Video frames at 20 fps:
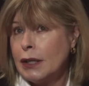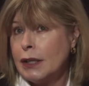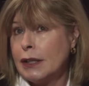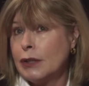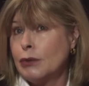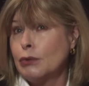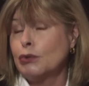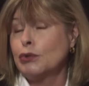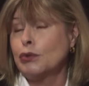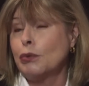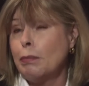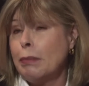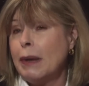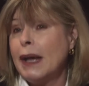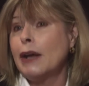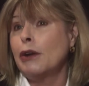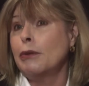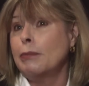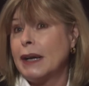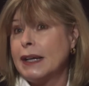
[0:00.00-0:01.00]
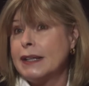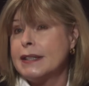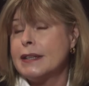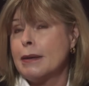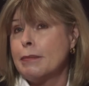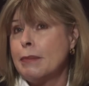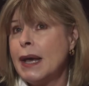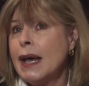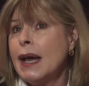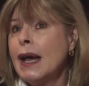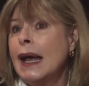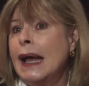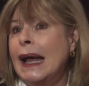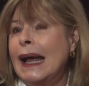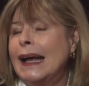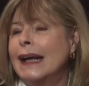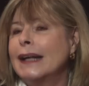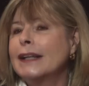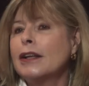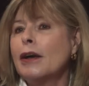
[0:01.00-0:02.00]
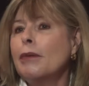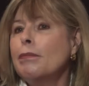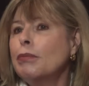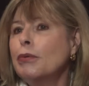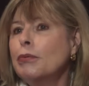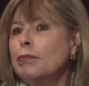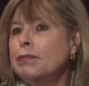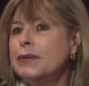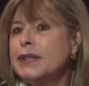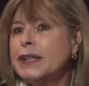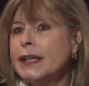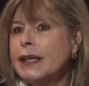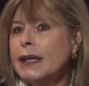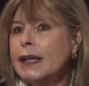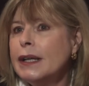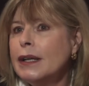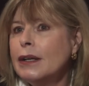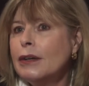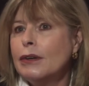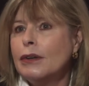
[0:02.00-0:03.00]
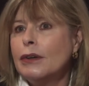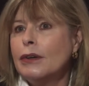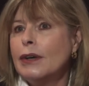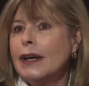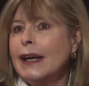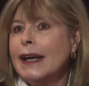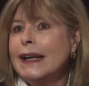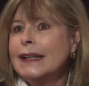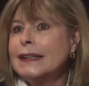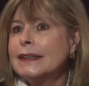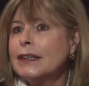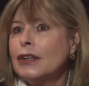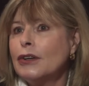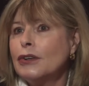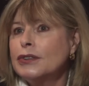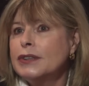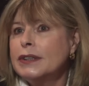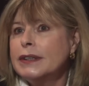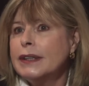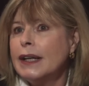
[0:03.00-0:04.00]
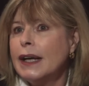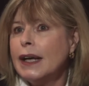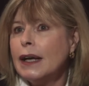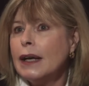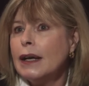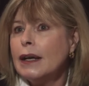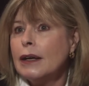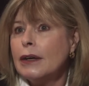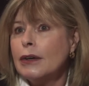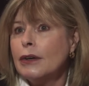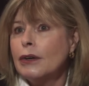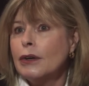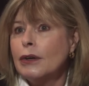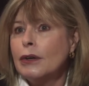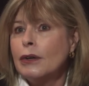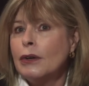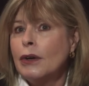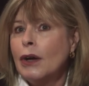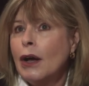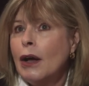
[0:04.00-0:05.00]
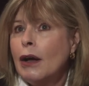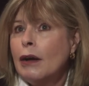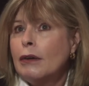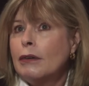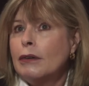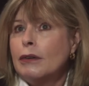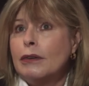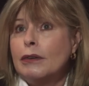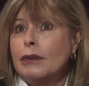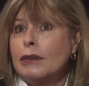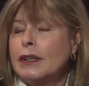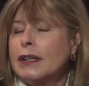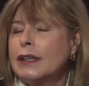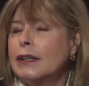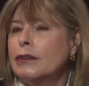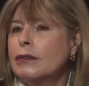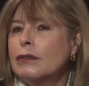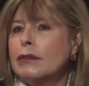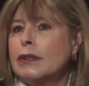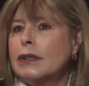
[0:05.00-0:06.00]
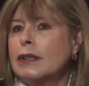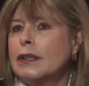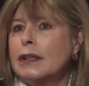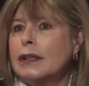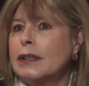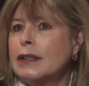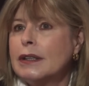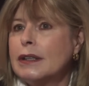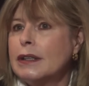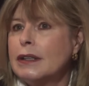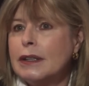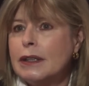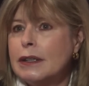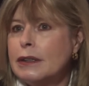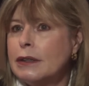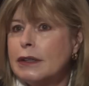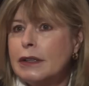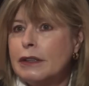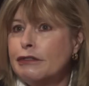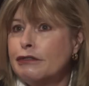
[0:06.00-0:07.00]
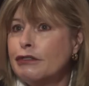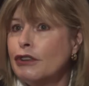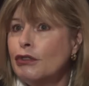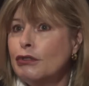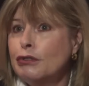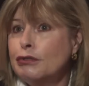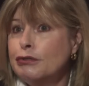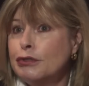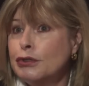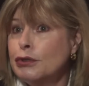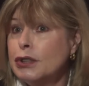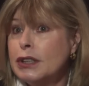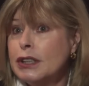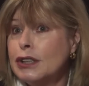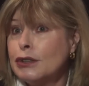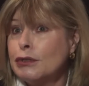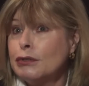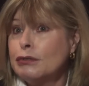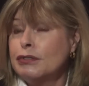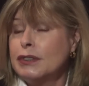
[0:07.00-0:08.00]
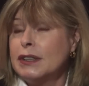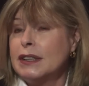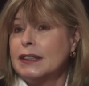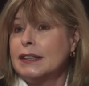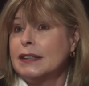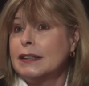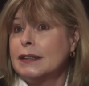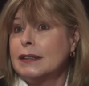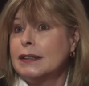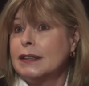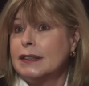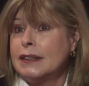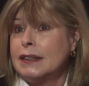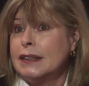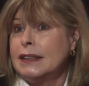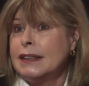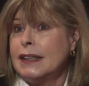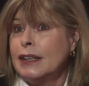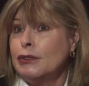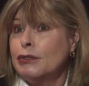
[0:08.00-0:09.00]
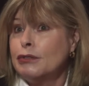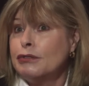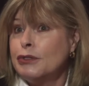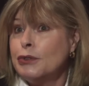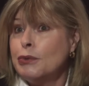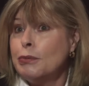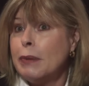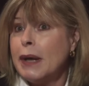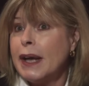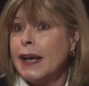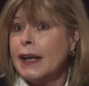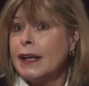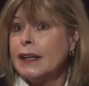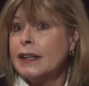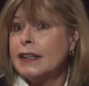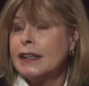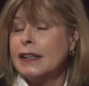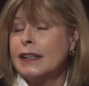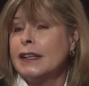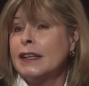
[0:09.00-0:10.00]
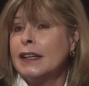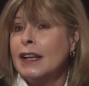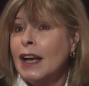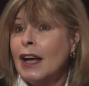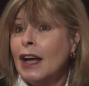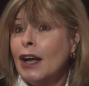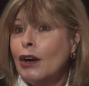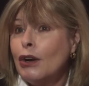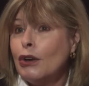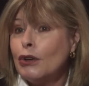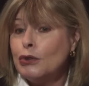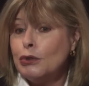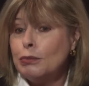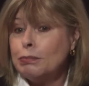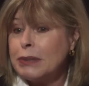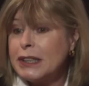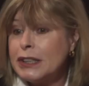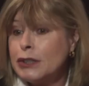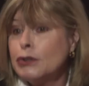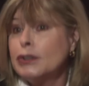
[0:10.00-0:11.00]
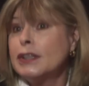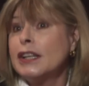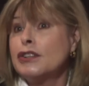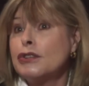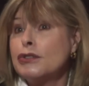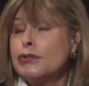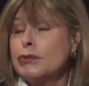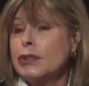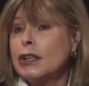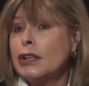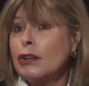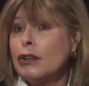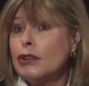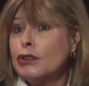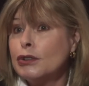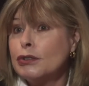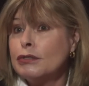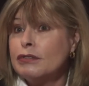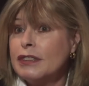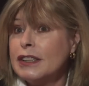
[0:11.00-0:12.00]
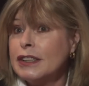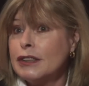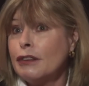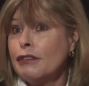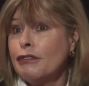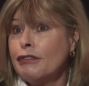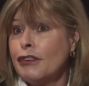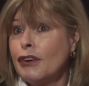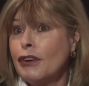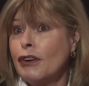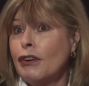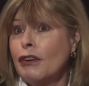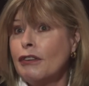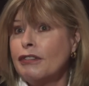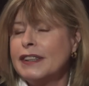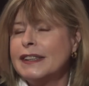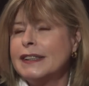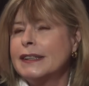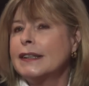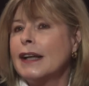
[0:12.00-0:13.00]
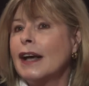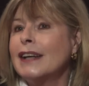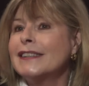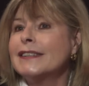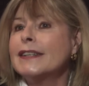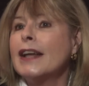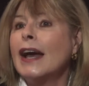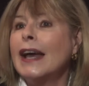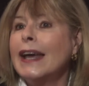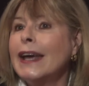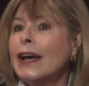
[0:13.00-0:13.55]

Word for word: qui est donc son père, le mari de sa mère, est un pompier extraordinaire euh, qui, qui, qui, qui, au feu, qui sauve des, dizaines de vies humaines, qui, lors d'une prise d'otage dans une école, sauve les enfants. Enfin, c'est un,